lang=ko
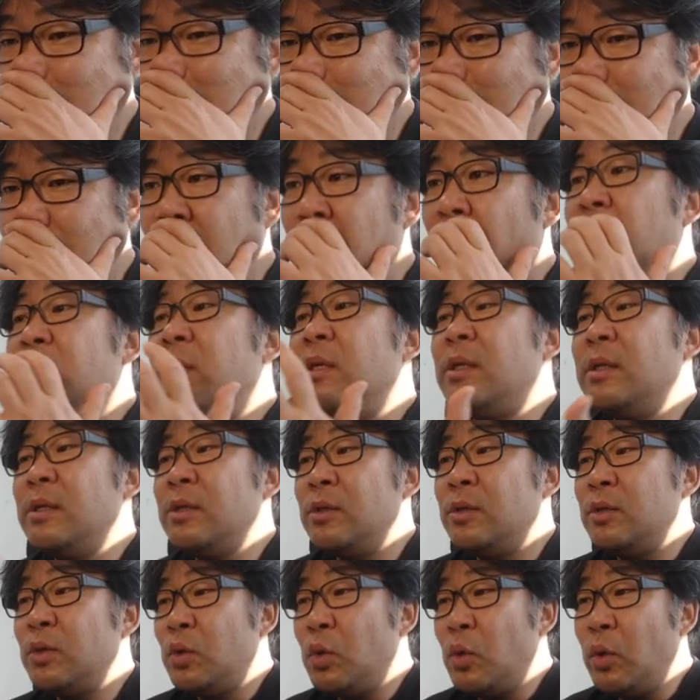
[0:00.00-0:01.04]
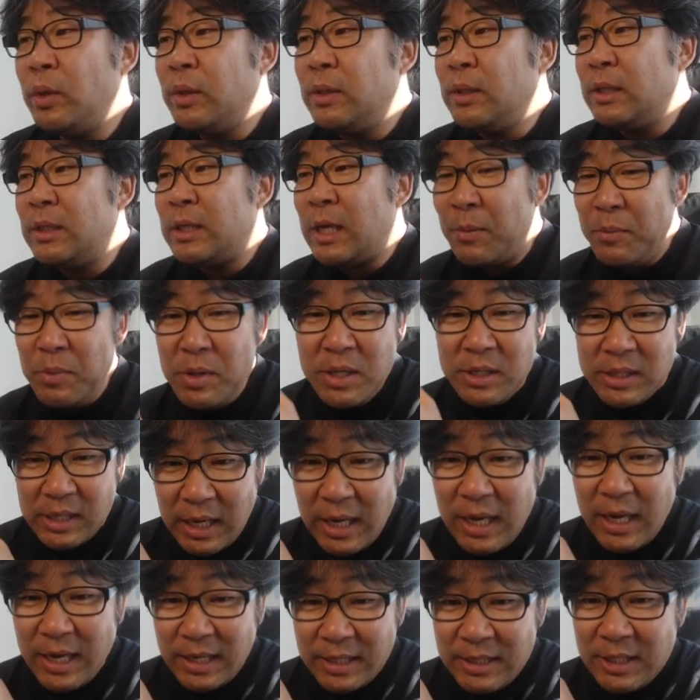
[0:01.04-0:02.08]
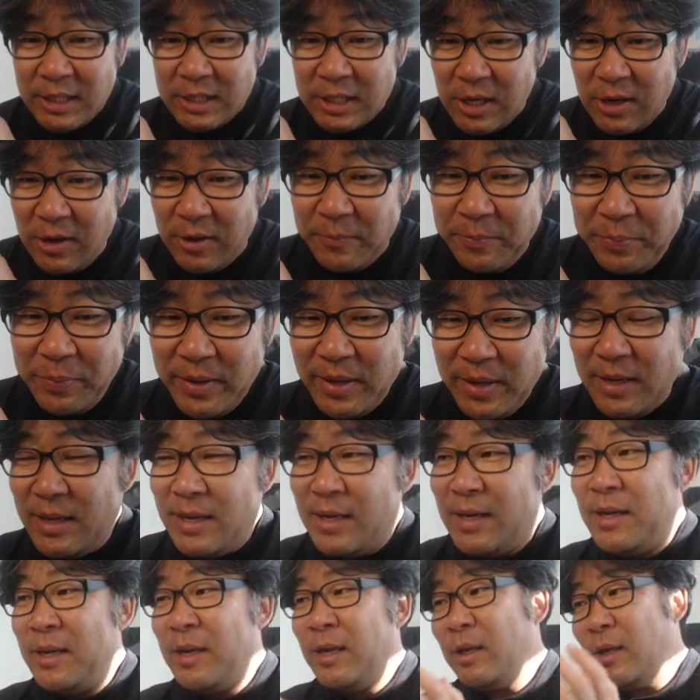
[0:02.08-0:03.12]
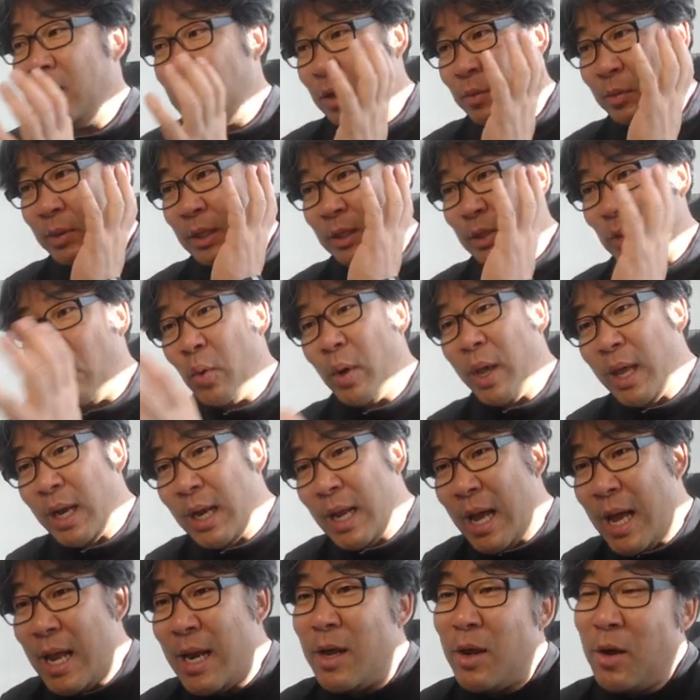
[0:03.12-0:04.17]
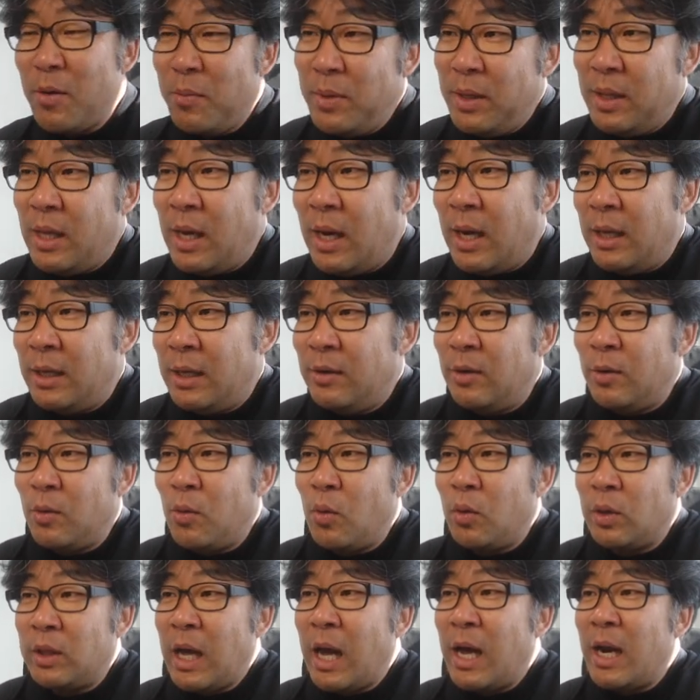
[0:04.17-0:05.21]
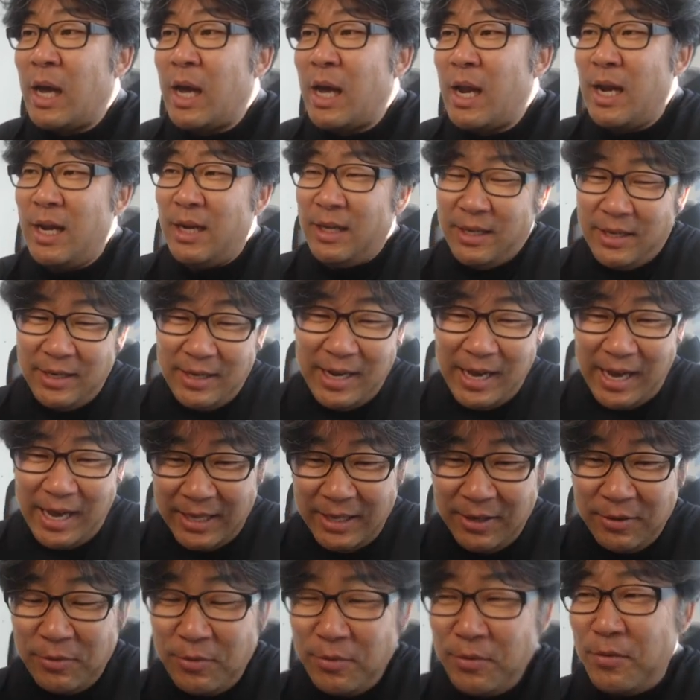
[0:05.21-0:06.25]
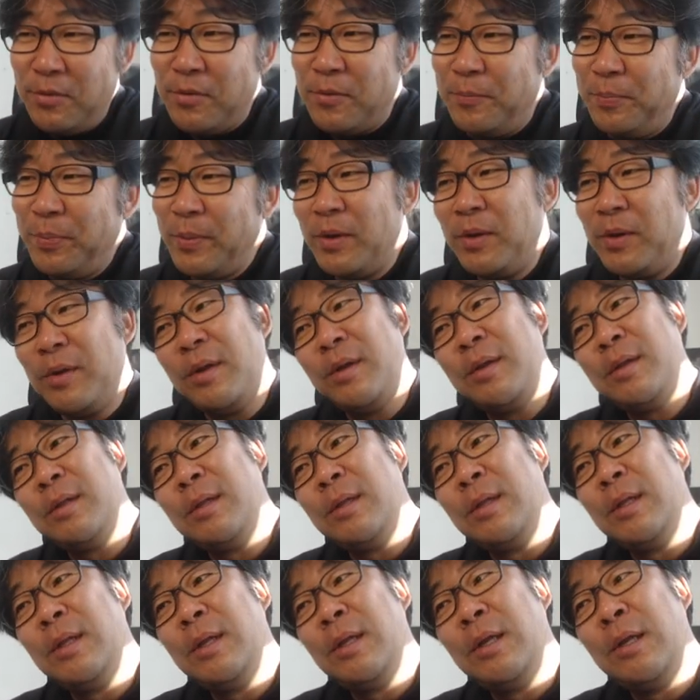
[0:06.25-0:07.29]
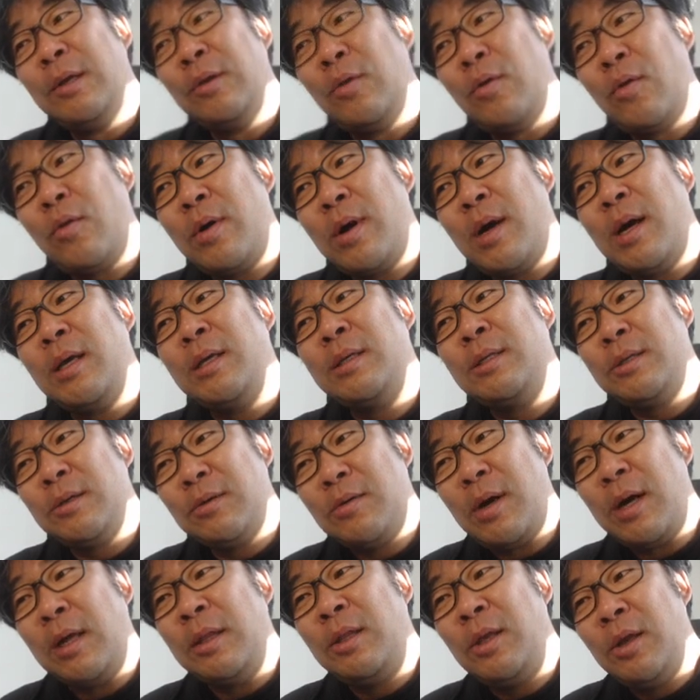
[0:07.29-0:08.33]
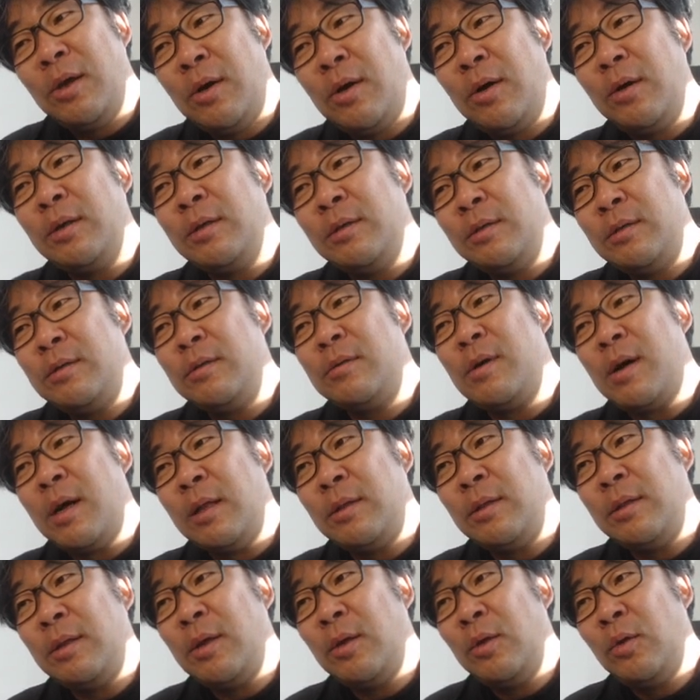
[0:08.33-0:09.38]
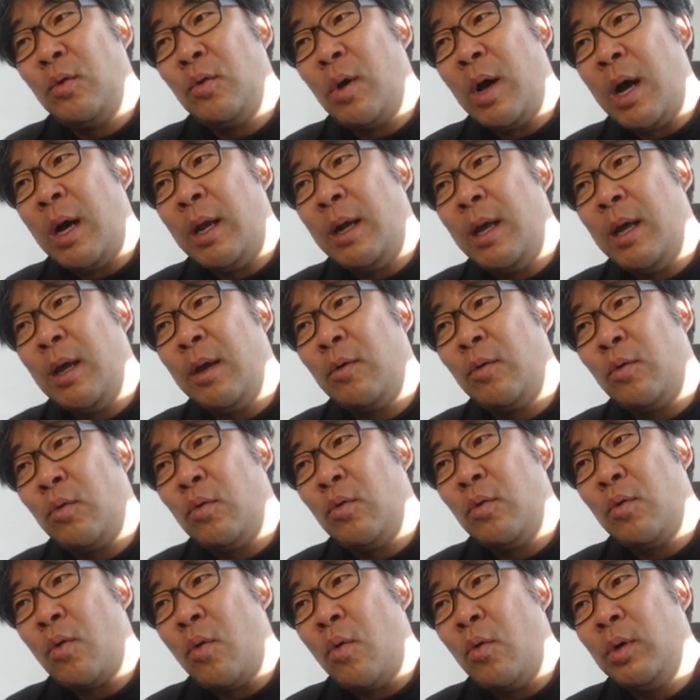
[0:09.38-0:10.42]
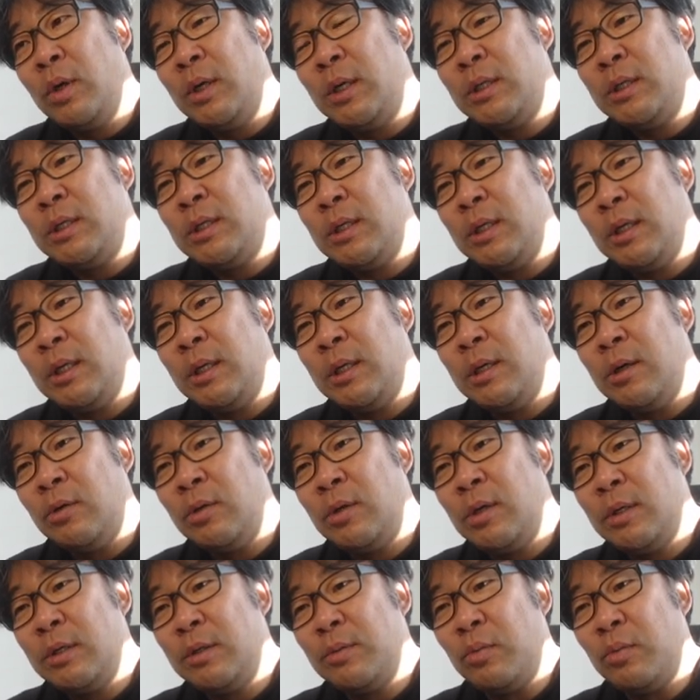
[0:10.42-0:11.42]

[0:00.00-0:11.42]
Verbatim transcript: 뭐 어쨌든 저, 이렇게 재밌는 사례가 있어서 여러분들 소개를 하는 겁니다. 이걸 꼭 따라하는 건 아니고 효과가 있을 것 같아요. 있을 것 같은데 이 안에 그 공기층이 어떻게 될지